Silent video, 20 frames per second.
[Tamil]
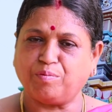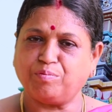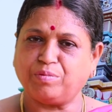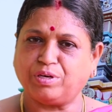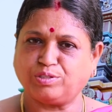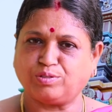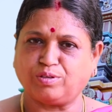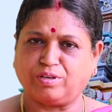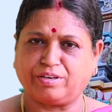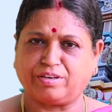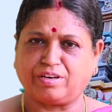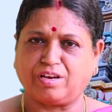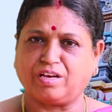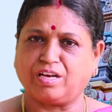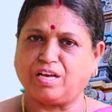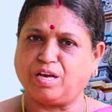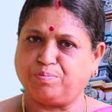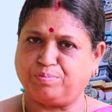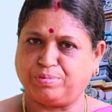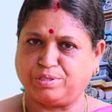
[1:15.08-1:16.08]
அம்மா
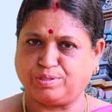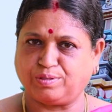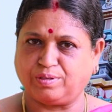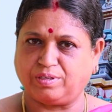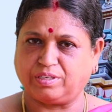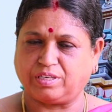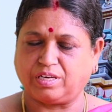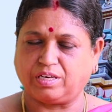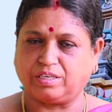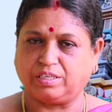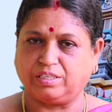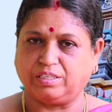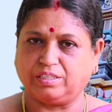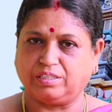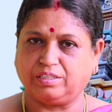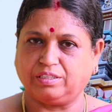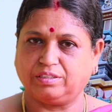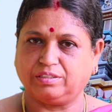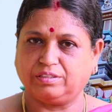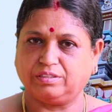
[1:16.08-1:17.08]
சொல்கிறாங்க அப்பா
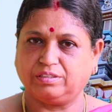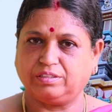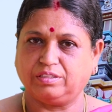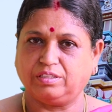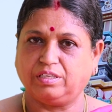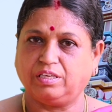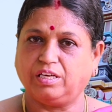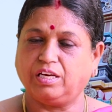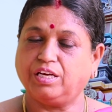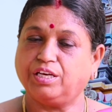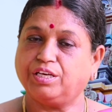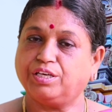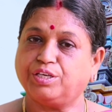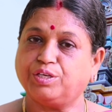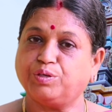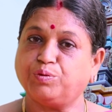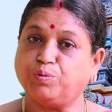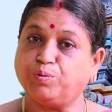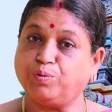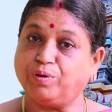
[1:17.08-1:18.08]
சொல்கிறாங்கன்ட்டு
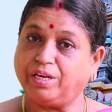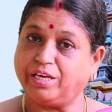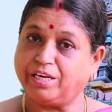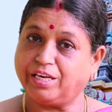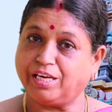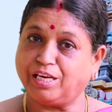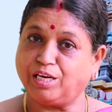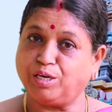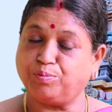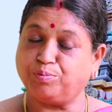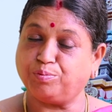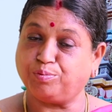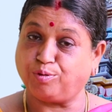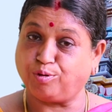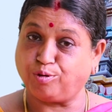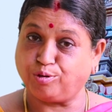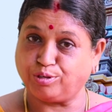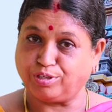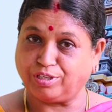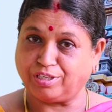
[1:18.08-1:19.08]
இன்று உலகியல்
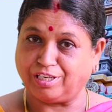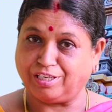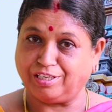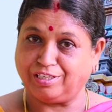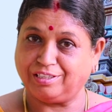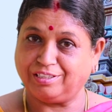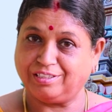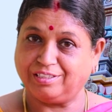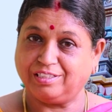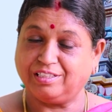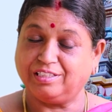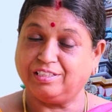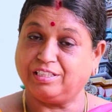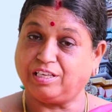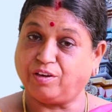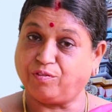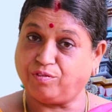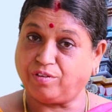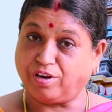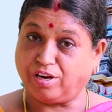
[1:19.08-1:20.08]
போக்குகள்
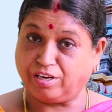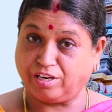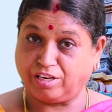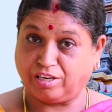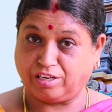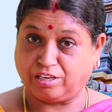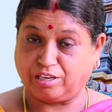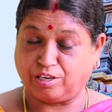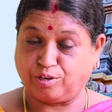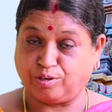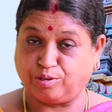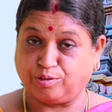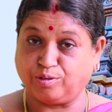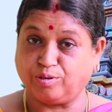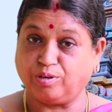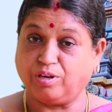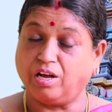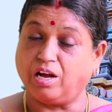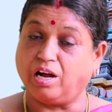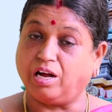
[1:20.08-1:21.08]
எவ்வாறு
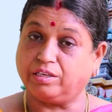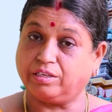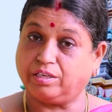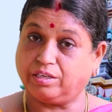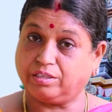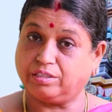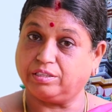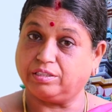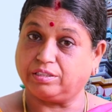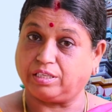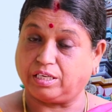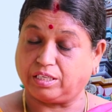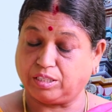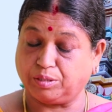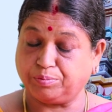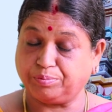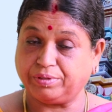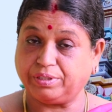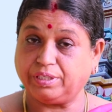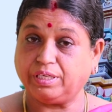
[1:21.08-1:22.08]
இருக்கிறதோ அதற்கு
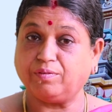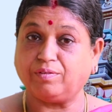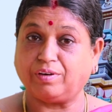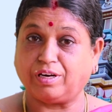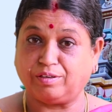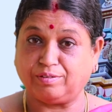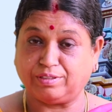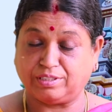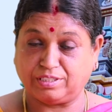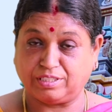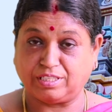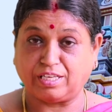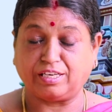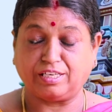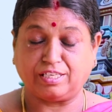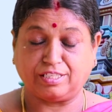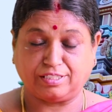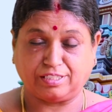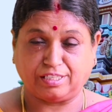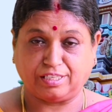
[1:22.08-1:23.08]
தக்கப்படி வாழ்வது
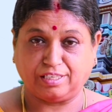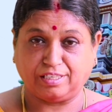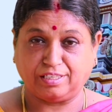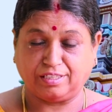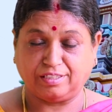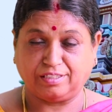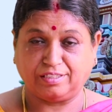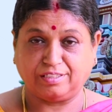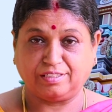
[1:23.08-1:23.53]
தானே சரி